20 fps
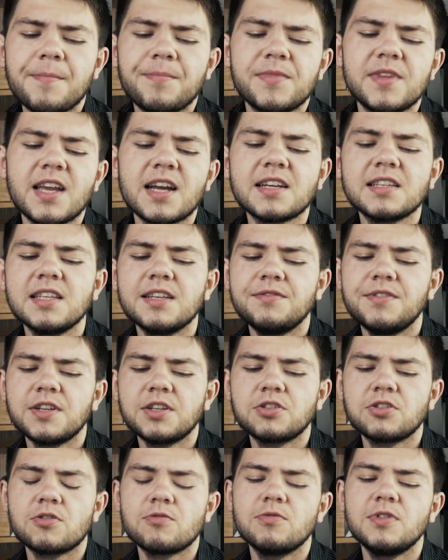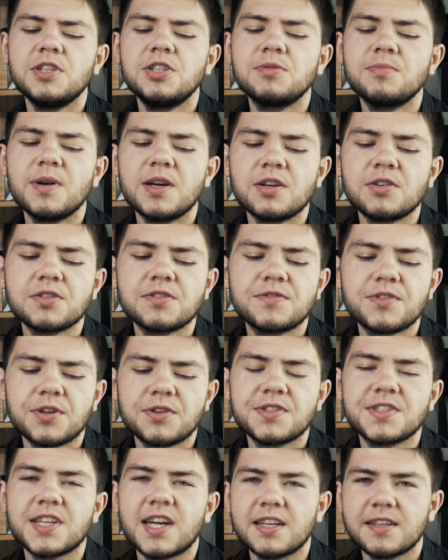jak największą liczbę
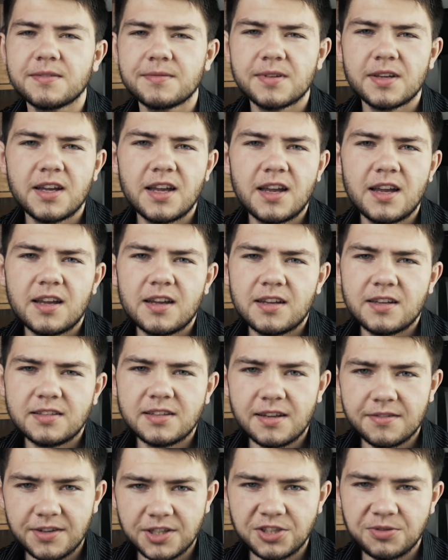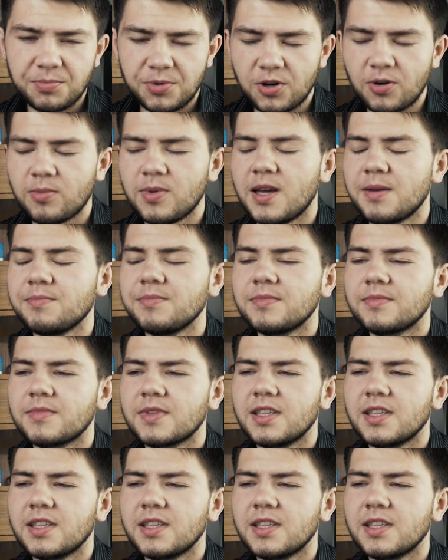rozwiązań na wasz problem.